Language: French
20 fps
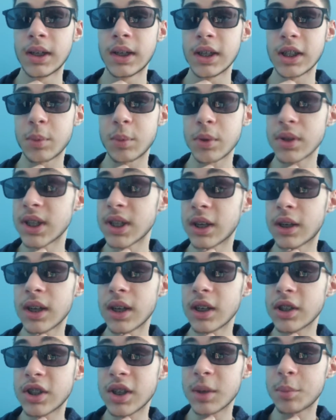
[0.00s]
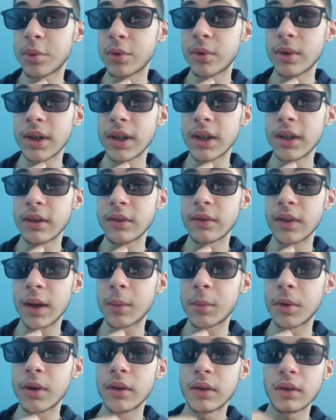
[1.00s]
C'est pour ça que là, le Japon est
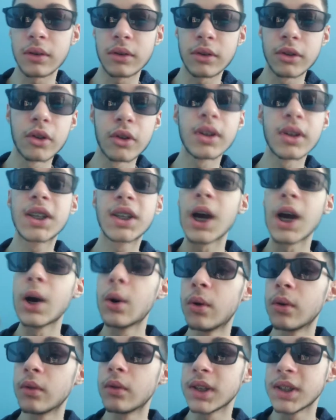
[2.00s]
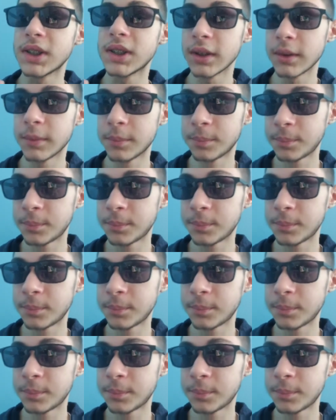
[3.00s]
vraiment euh, dans le chaos, on va dire.